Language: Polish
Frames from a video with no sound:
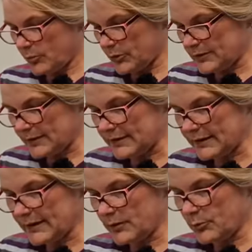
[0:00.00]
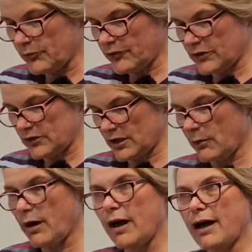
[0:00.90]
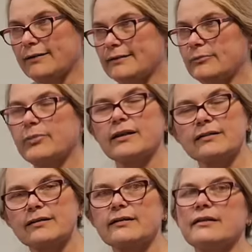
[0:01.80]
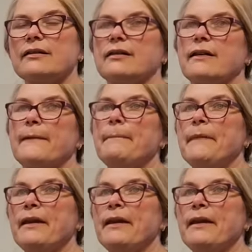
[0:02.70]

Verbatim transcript: bo ten, tak jak mówię, działa antybakteryjnie,